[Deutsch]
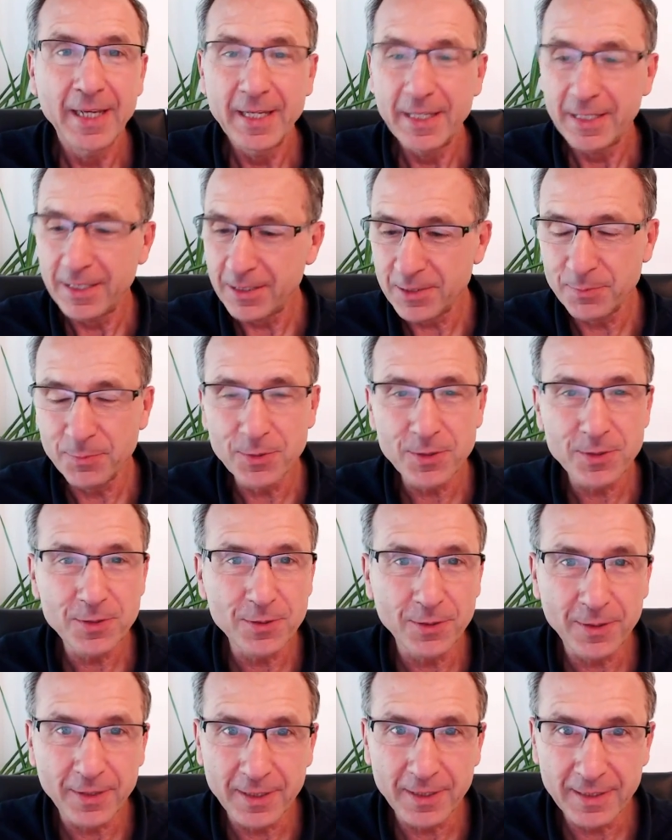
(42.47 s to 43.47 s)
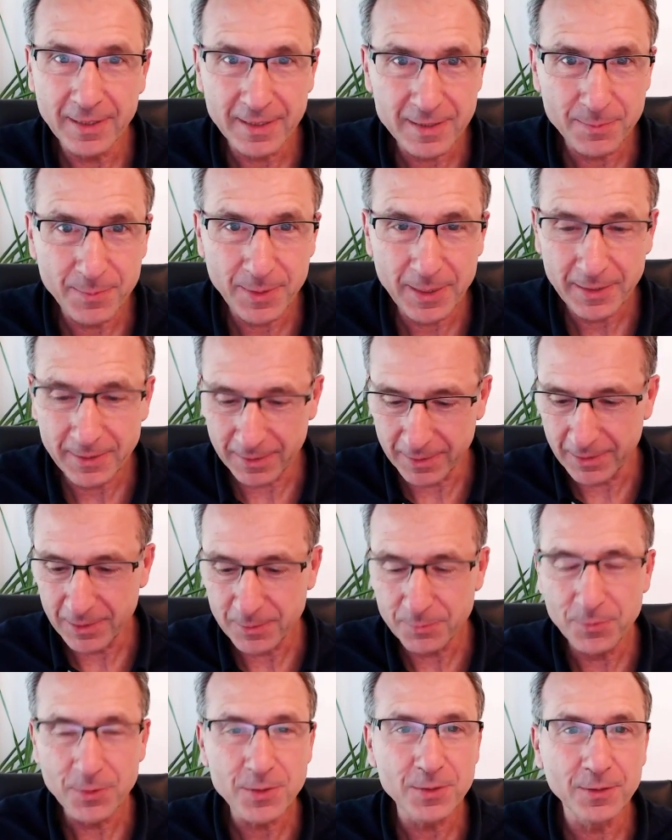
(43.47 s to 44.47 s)
Ich muss noch in das Meeting.
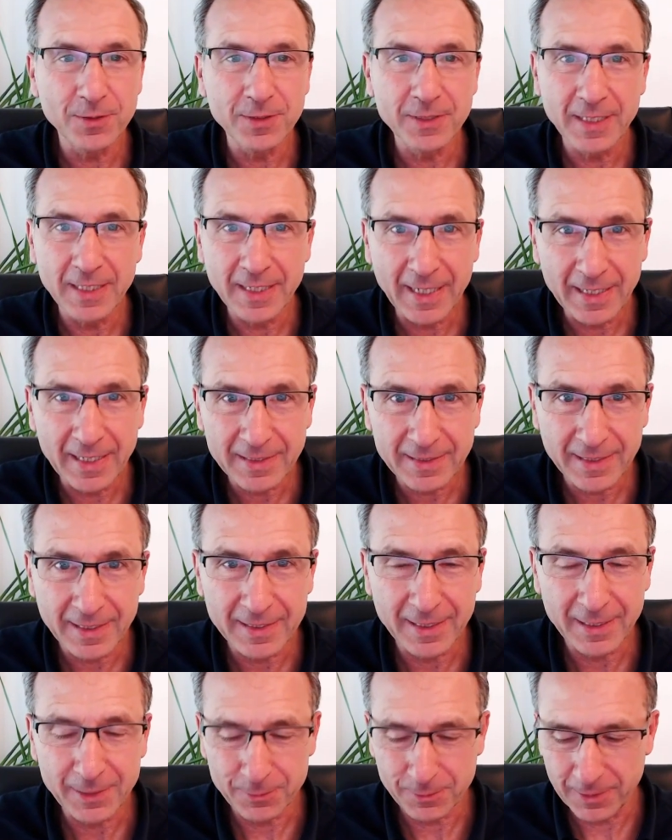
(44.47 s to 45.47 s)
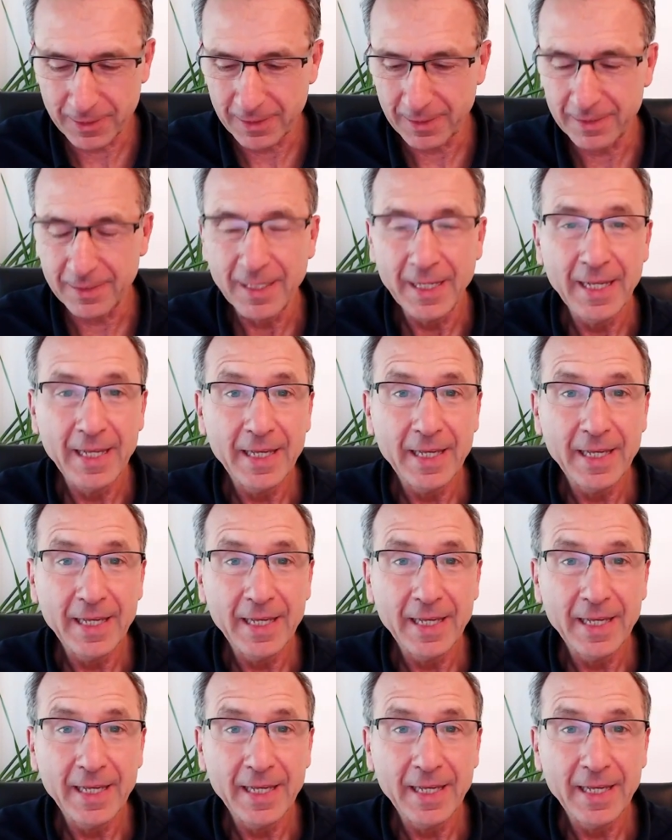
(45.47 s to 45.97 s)
Ich muss noch den Nachtrag kalkulieren.